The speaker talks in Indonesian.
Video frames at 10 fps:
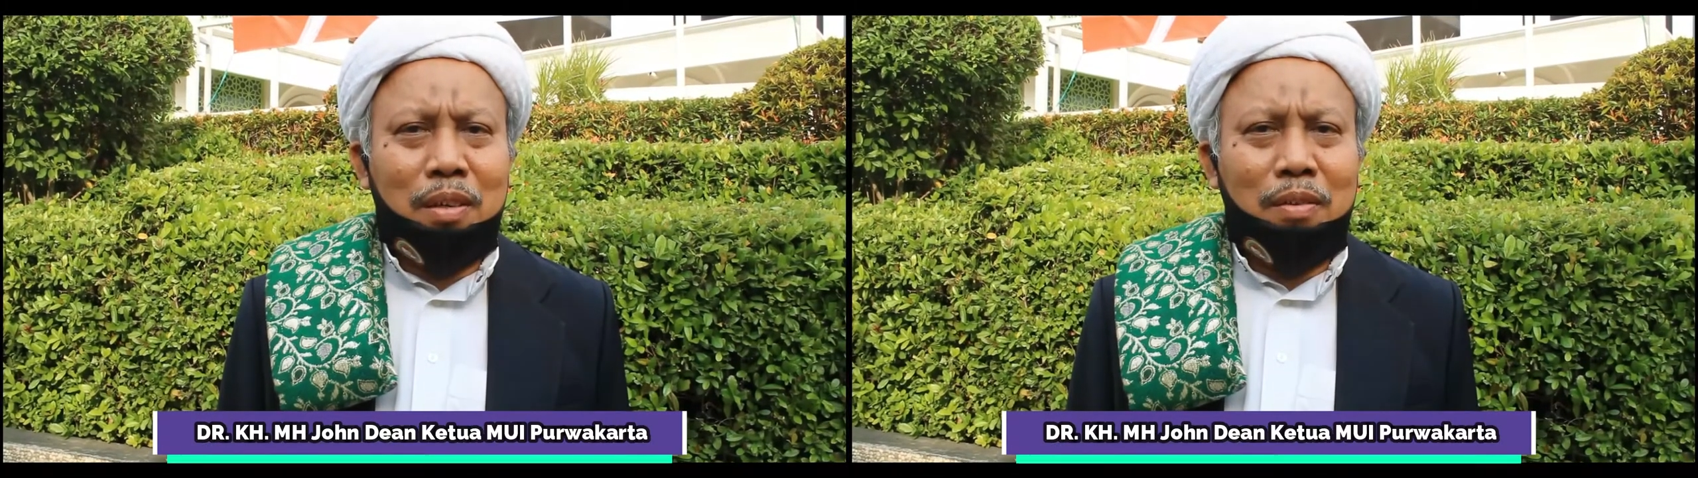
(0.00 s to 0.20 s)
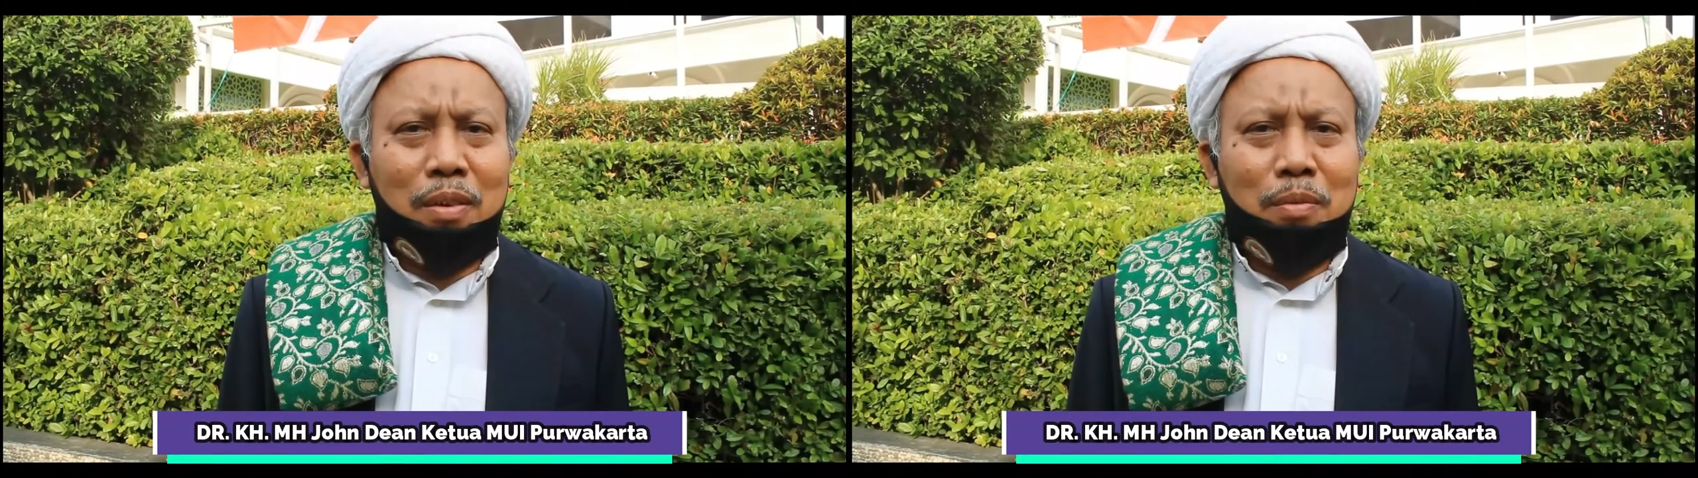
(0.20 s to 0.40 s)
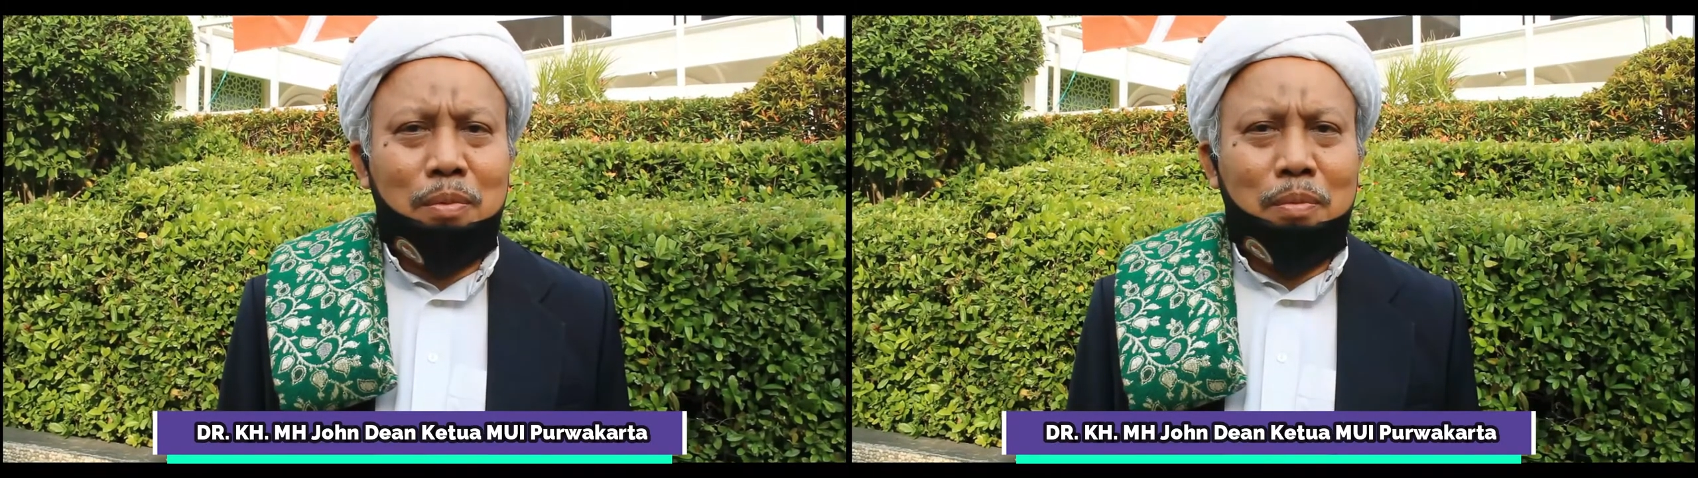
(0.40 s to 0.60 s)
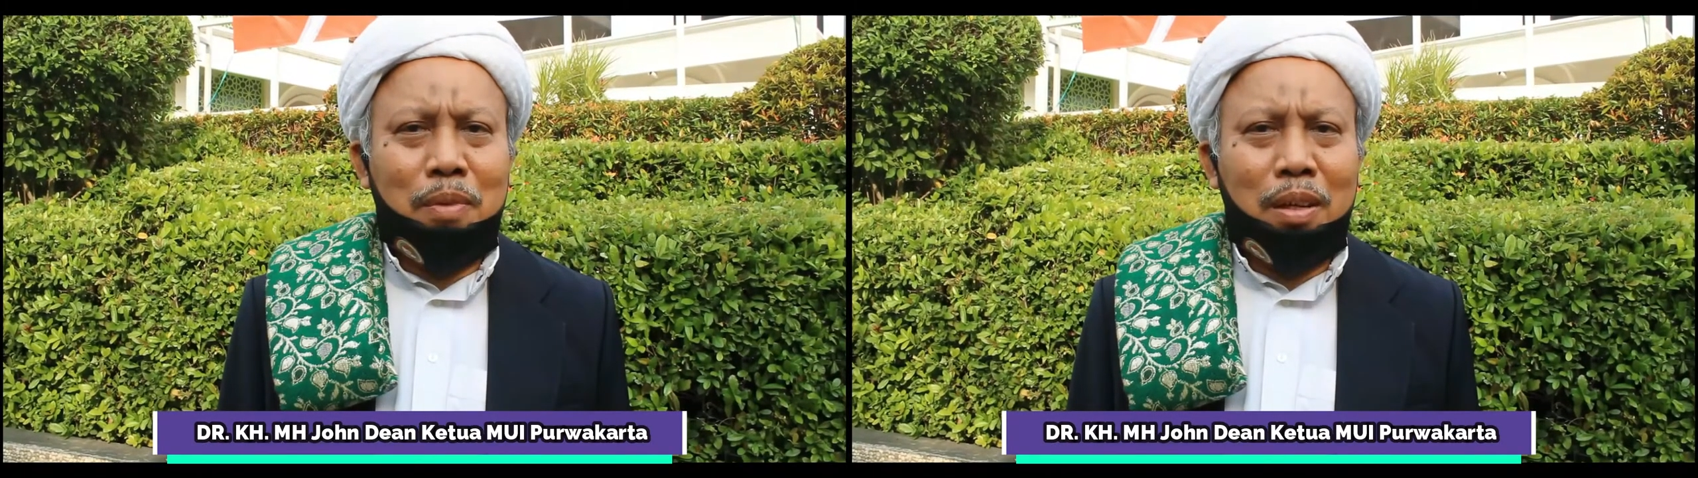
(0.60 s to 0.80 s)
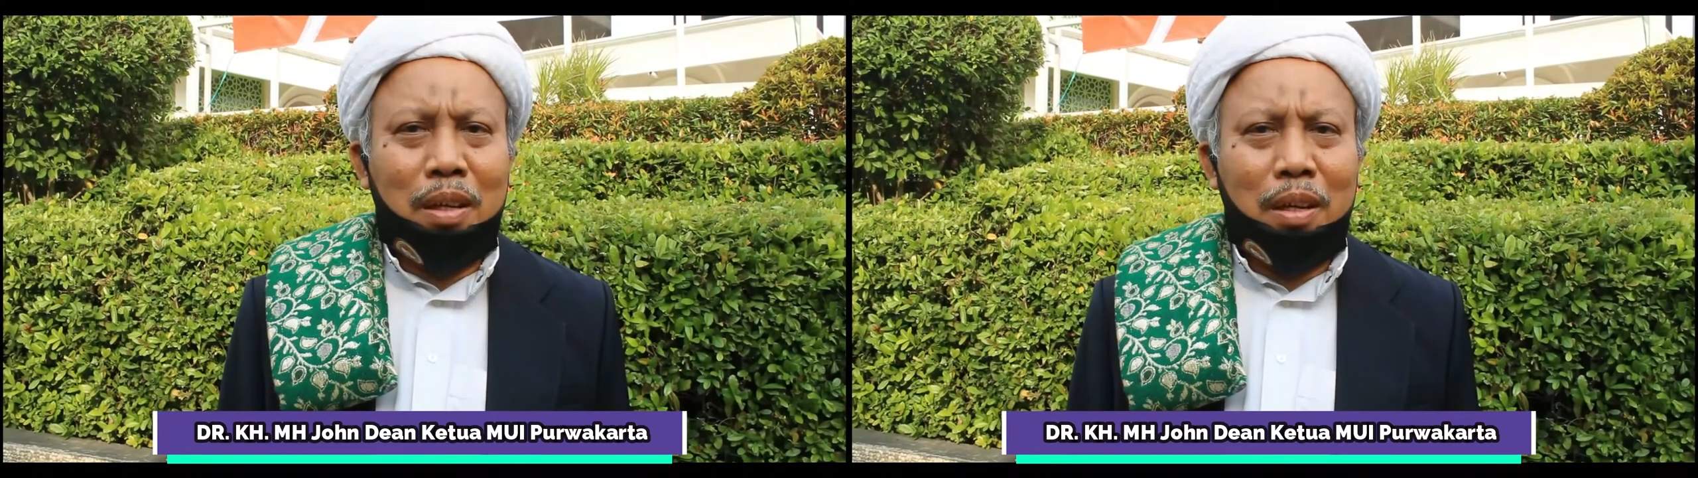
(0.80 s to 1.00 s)
Ketua
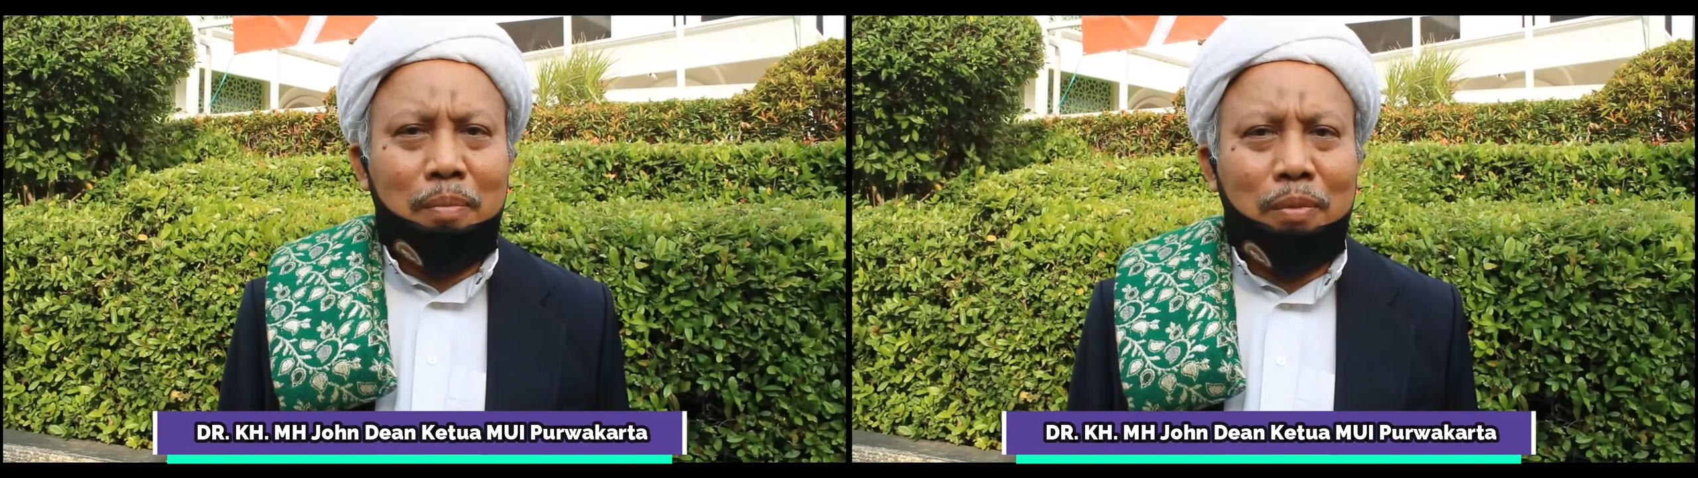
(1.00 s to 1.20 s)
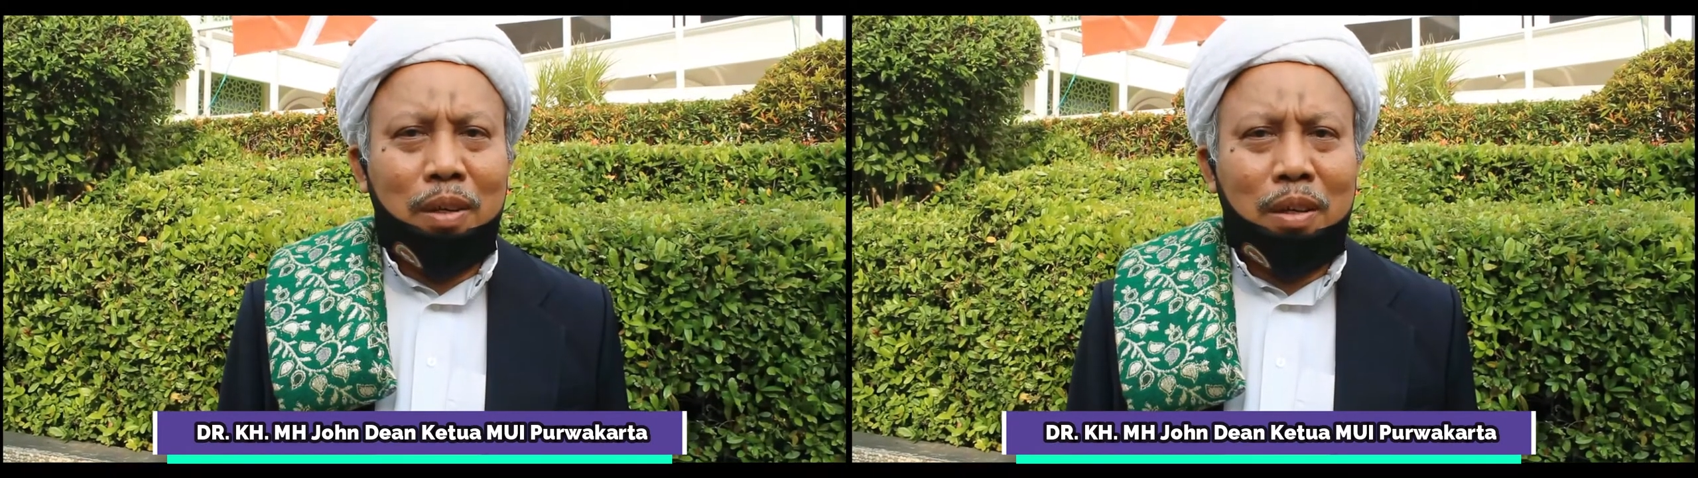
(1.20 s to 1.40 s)
Umum MUI